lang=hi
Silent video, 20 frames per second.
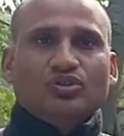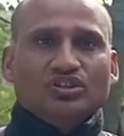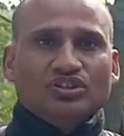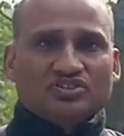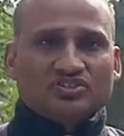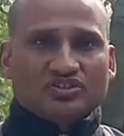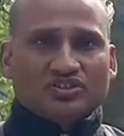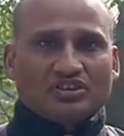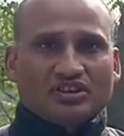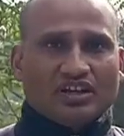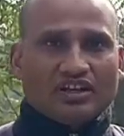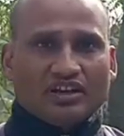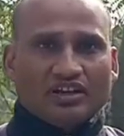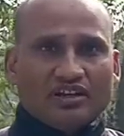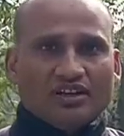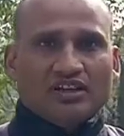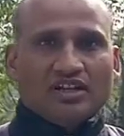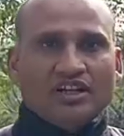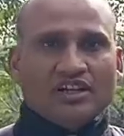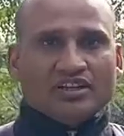वो इस
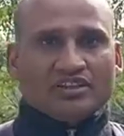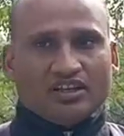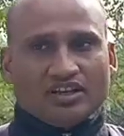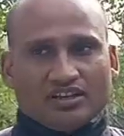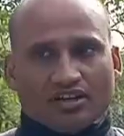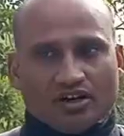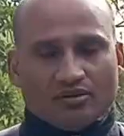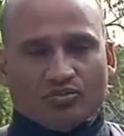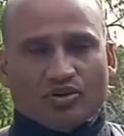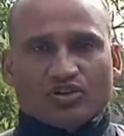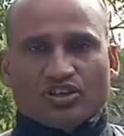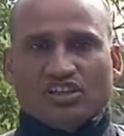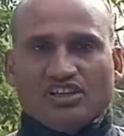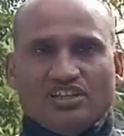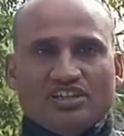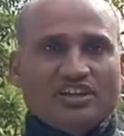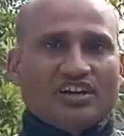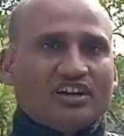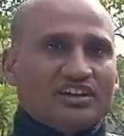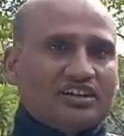तरह के कामों के
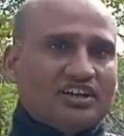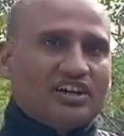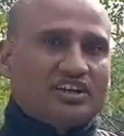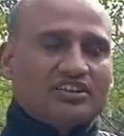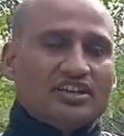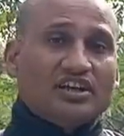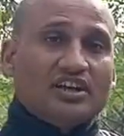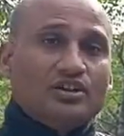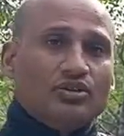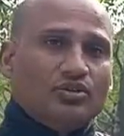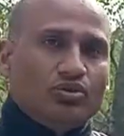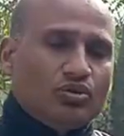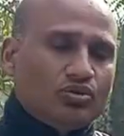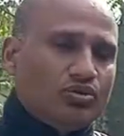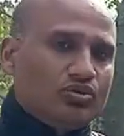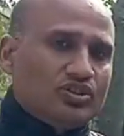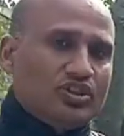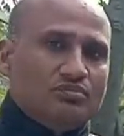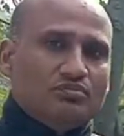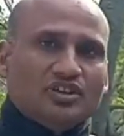लिए आगे आते हैं
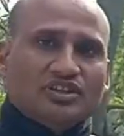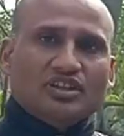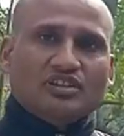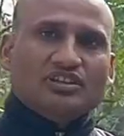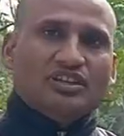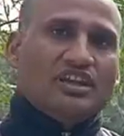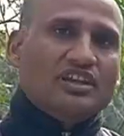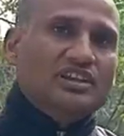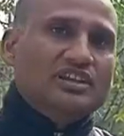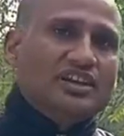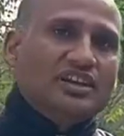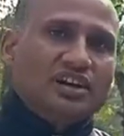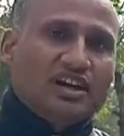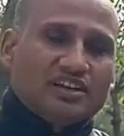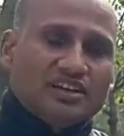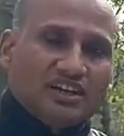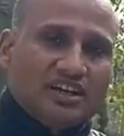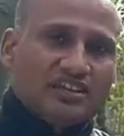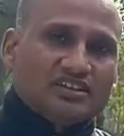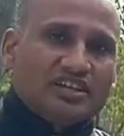लोगों की मदद के लिए
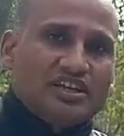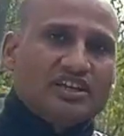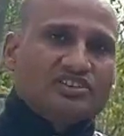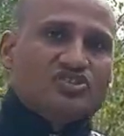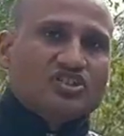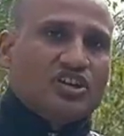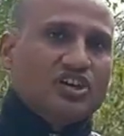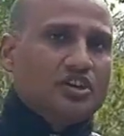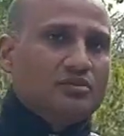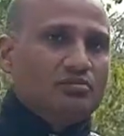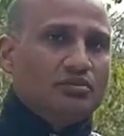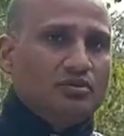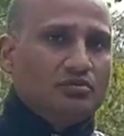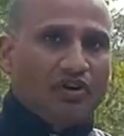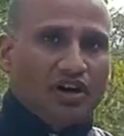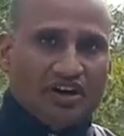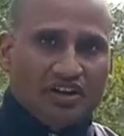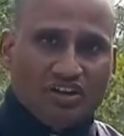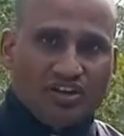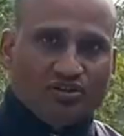आगे आते हैं चाहे
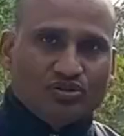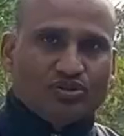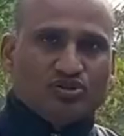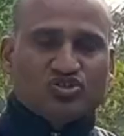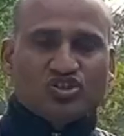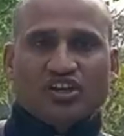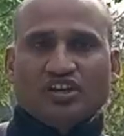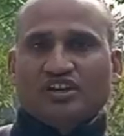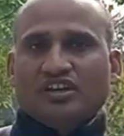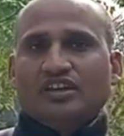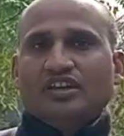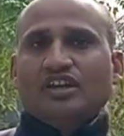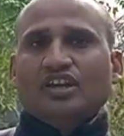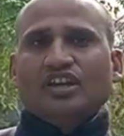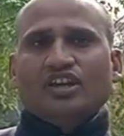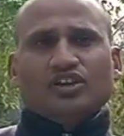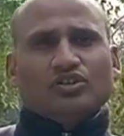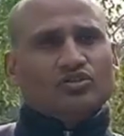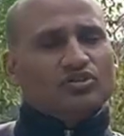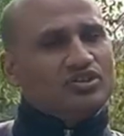बीमारी हो चाहे
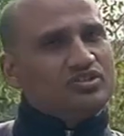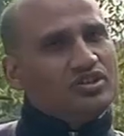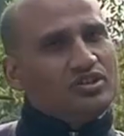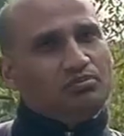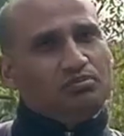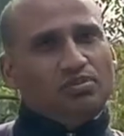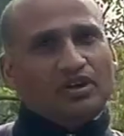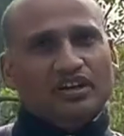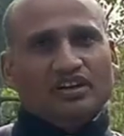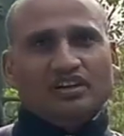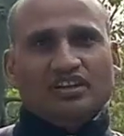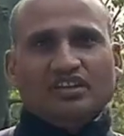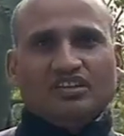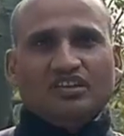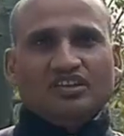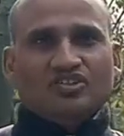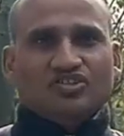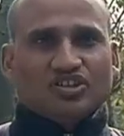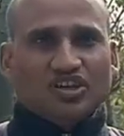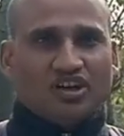किसी बेटी
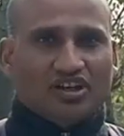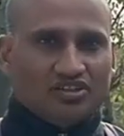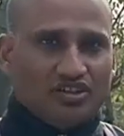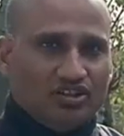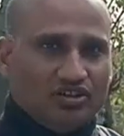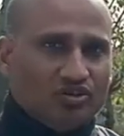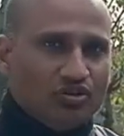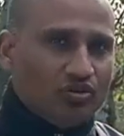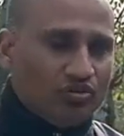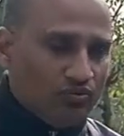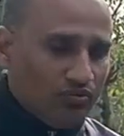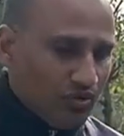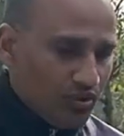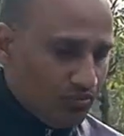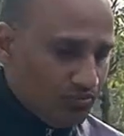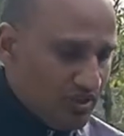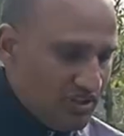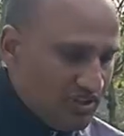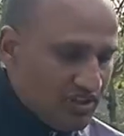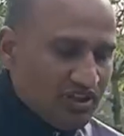की शादी हो वो
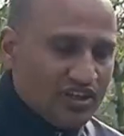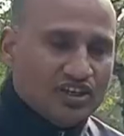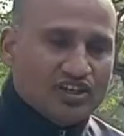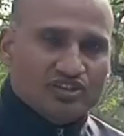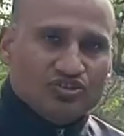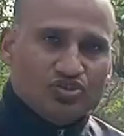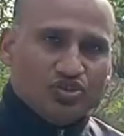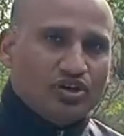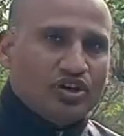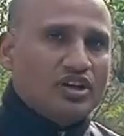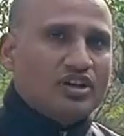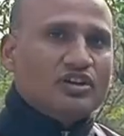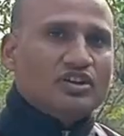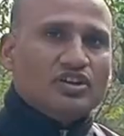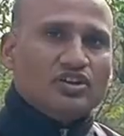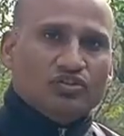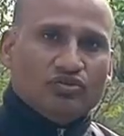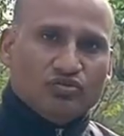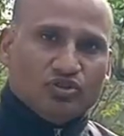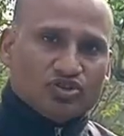भी जो है
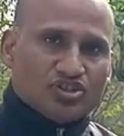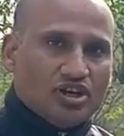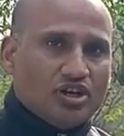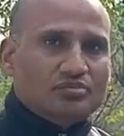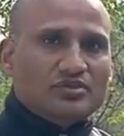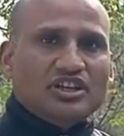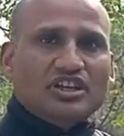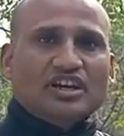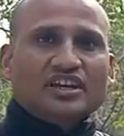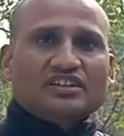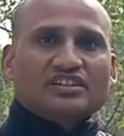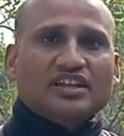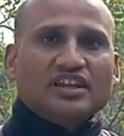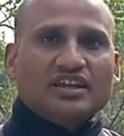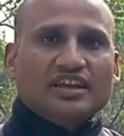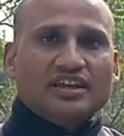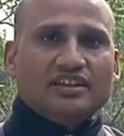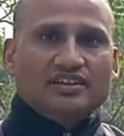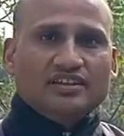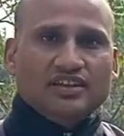वो सामने आते
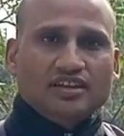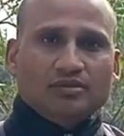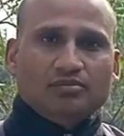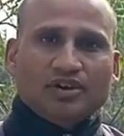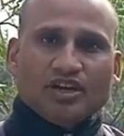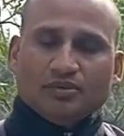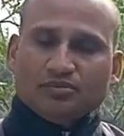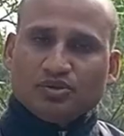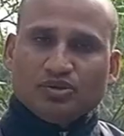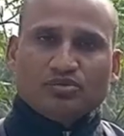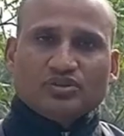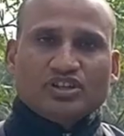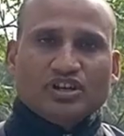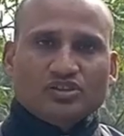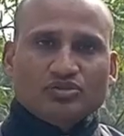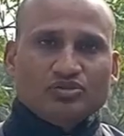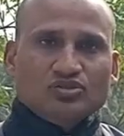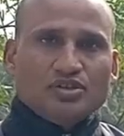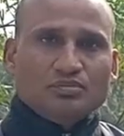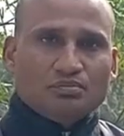हैं ये मैं आपको बता
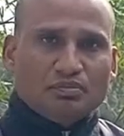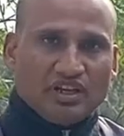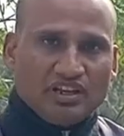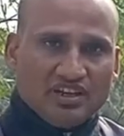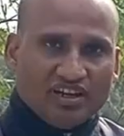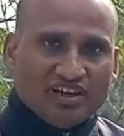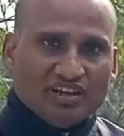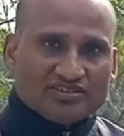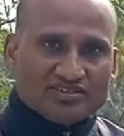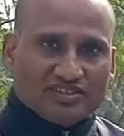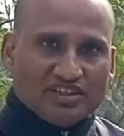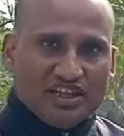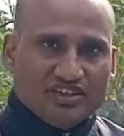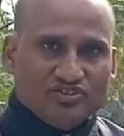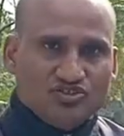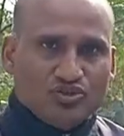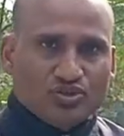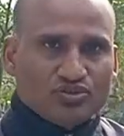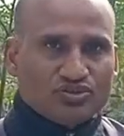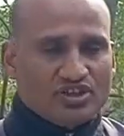दूं कि प्रयास
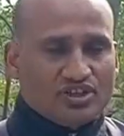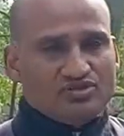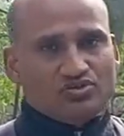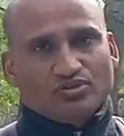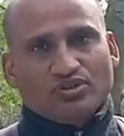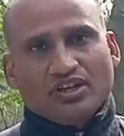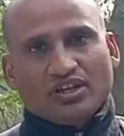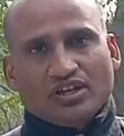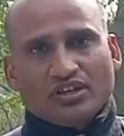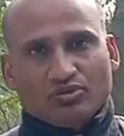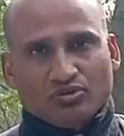एनजीओ से जुड़े हैं